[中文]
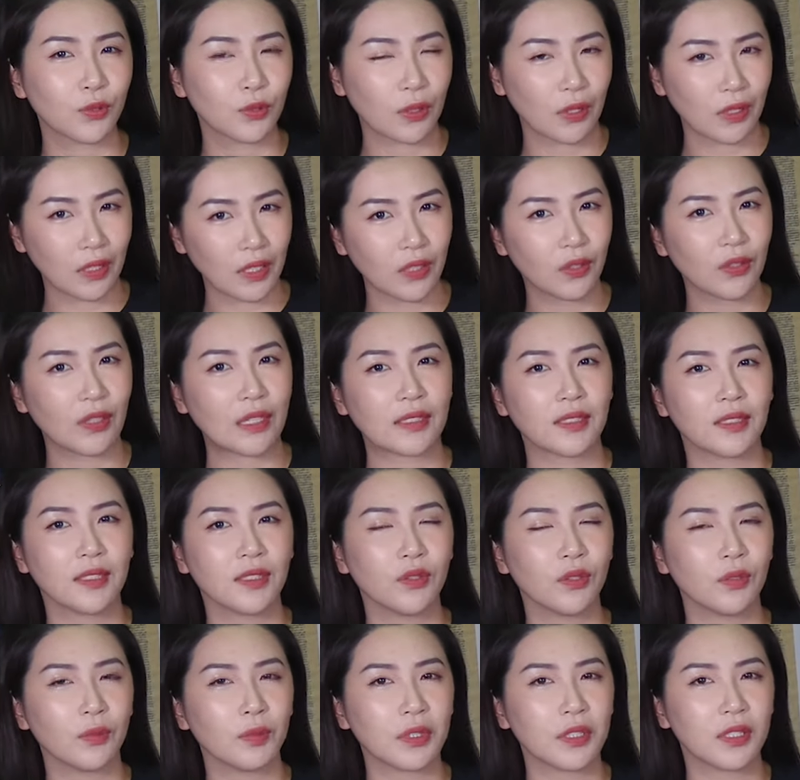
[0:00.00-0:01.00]
转化疗法其
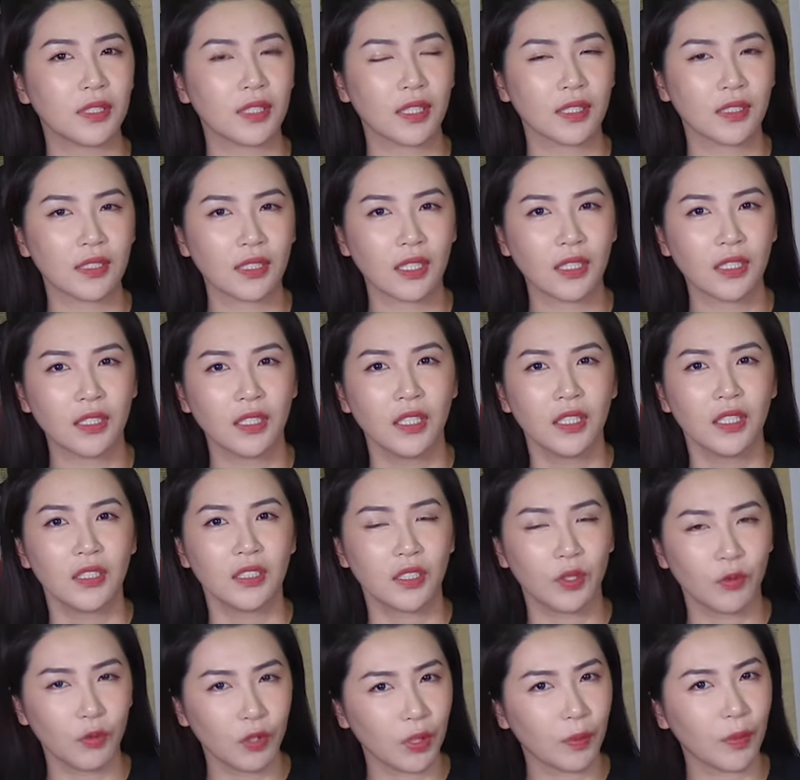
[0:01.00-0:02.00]
实我们之前在
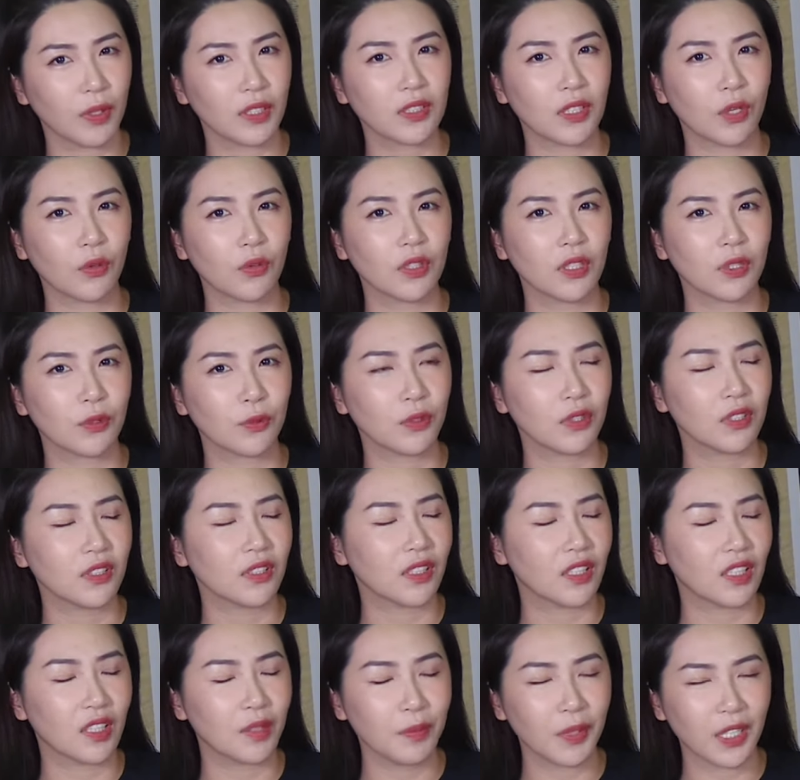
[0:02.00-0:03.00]
节目里面讲过挺多
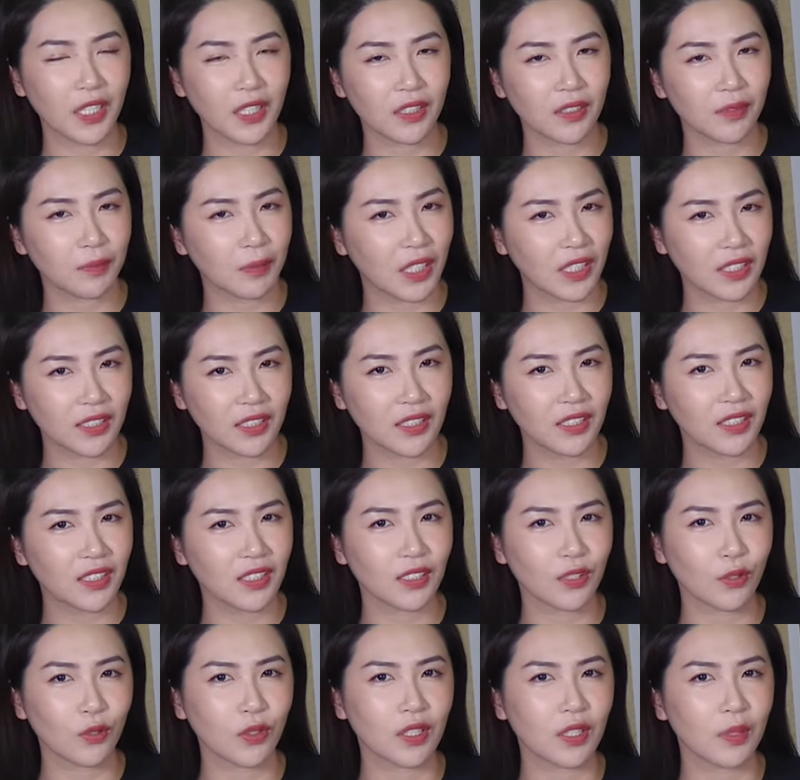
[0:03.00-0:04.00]
次，可是每每一次一
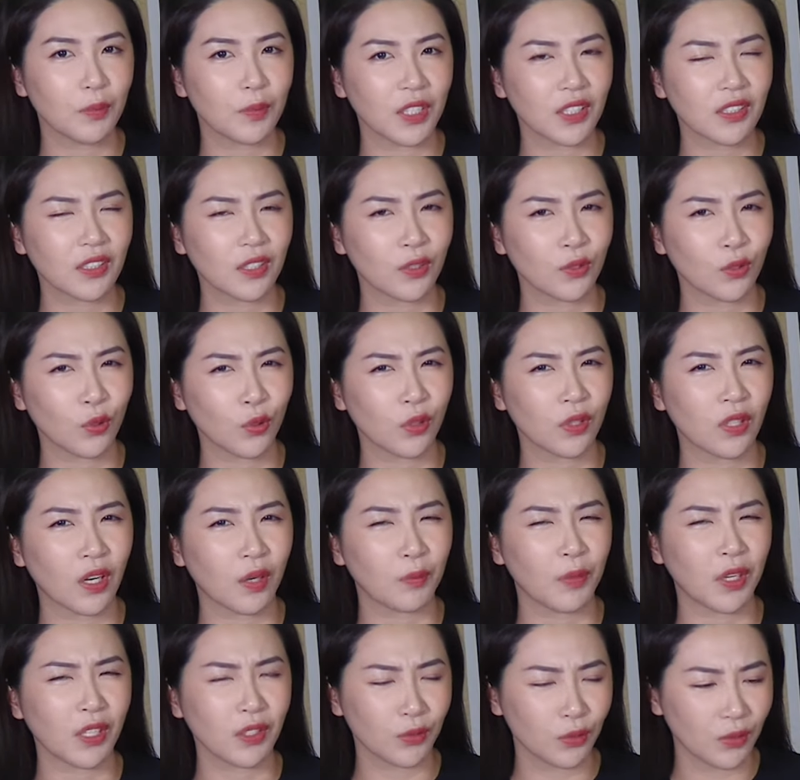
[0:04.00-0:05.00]
听到这个名词都有点
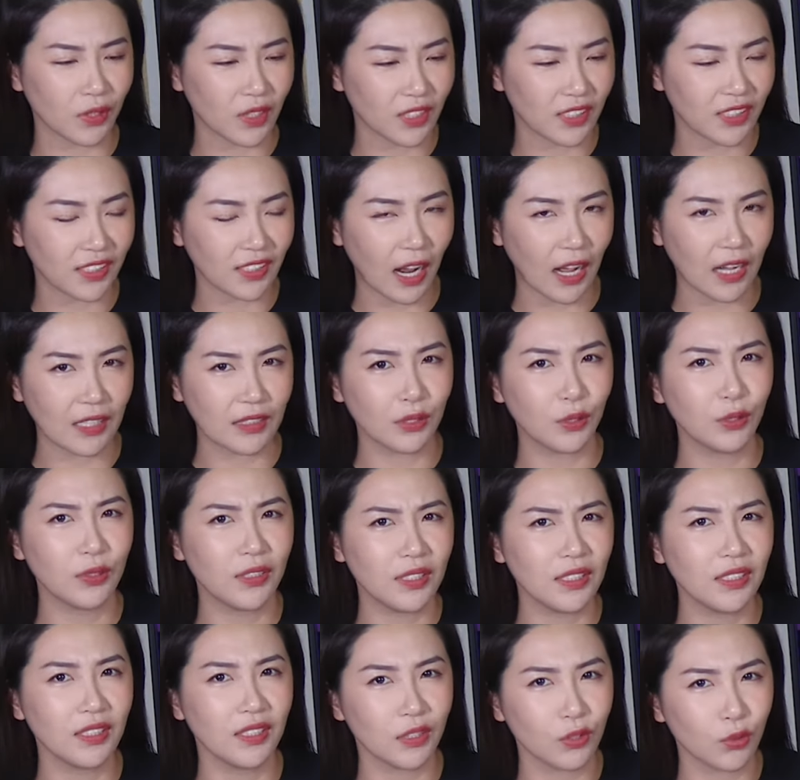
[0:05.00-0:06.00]
懵。就是啥叫
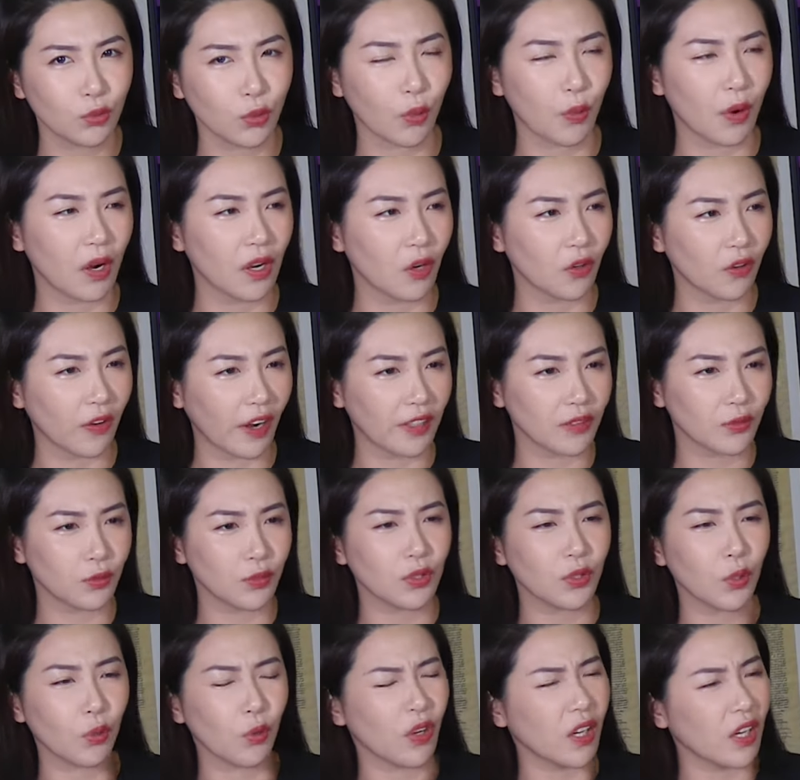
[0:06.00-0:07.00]
禁止转化疗法？就
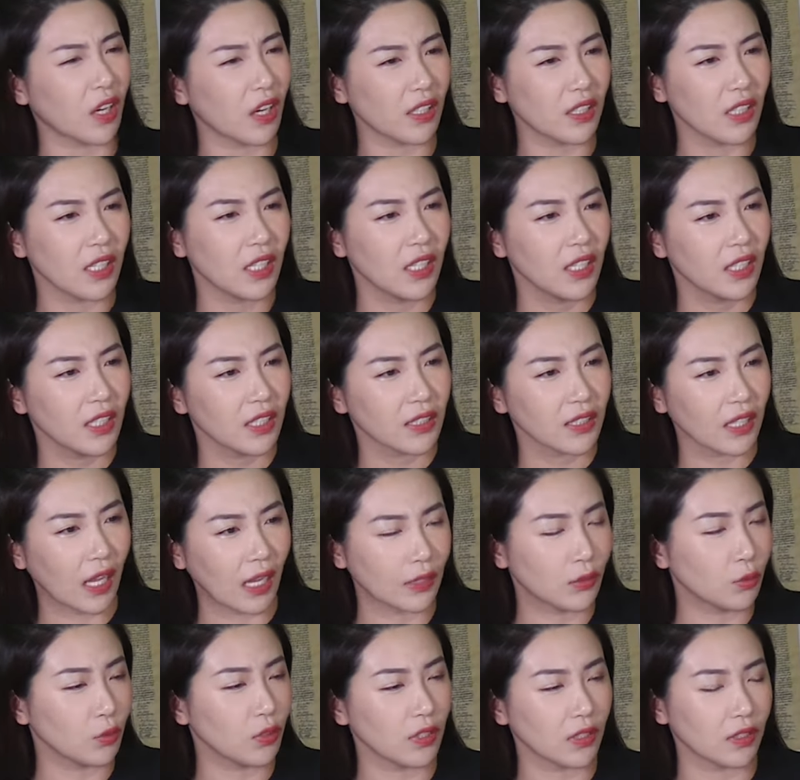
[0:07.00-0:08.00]
是有个人，
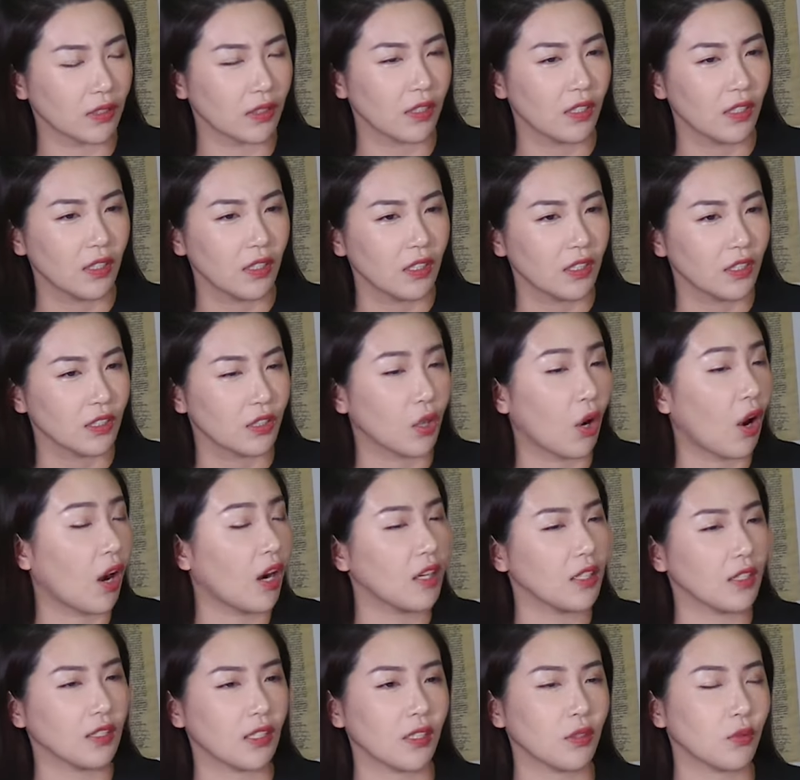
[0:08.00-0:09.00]
他就是小
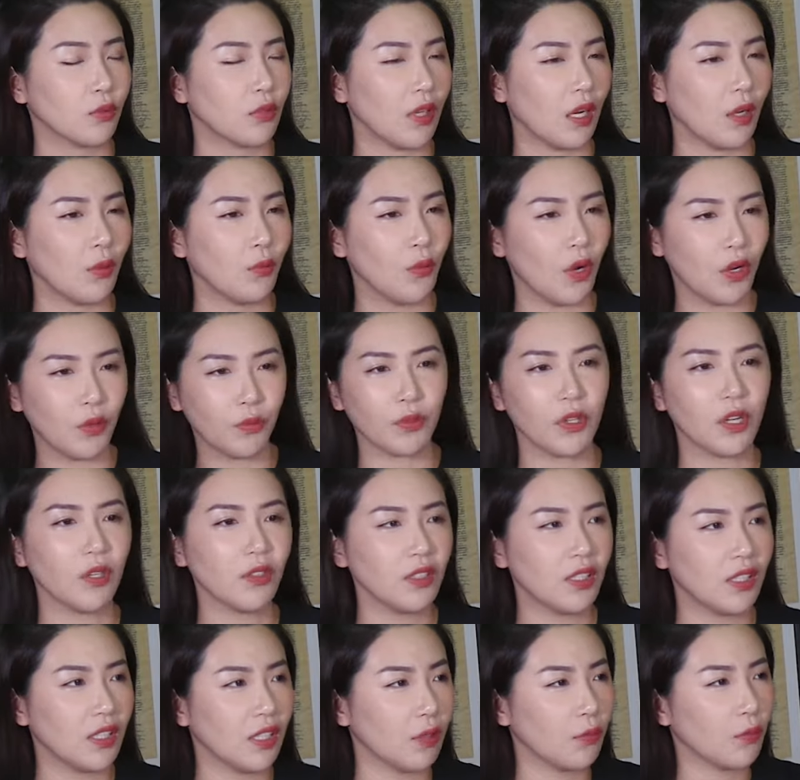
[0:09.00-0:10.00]
孩，他就是啊，我我
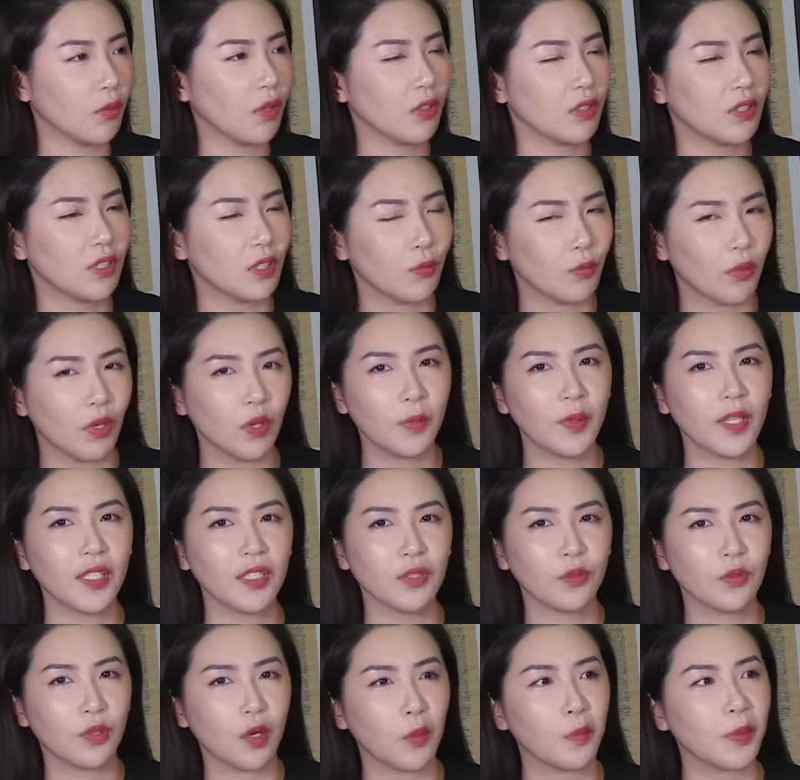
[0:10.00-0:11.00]
要切，我要切，我要变
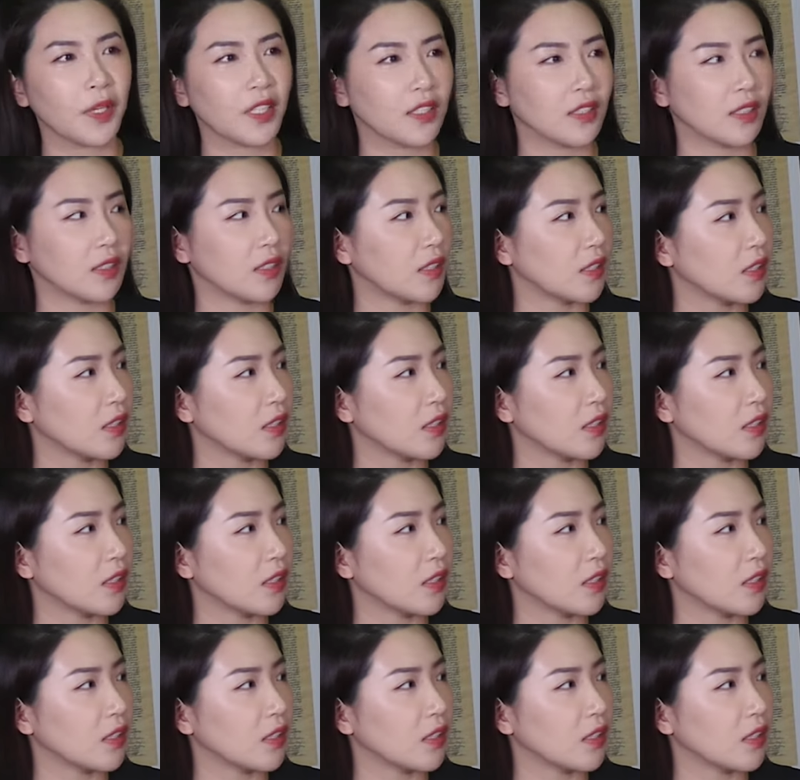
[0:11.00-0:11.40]
性，我要变性。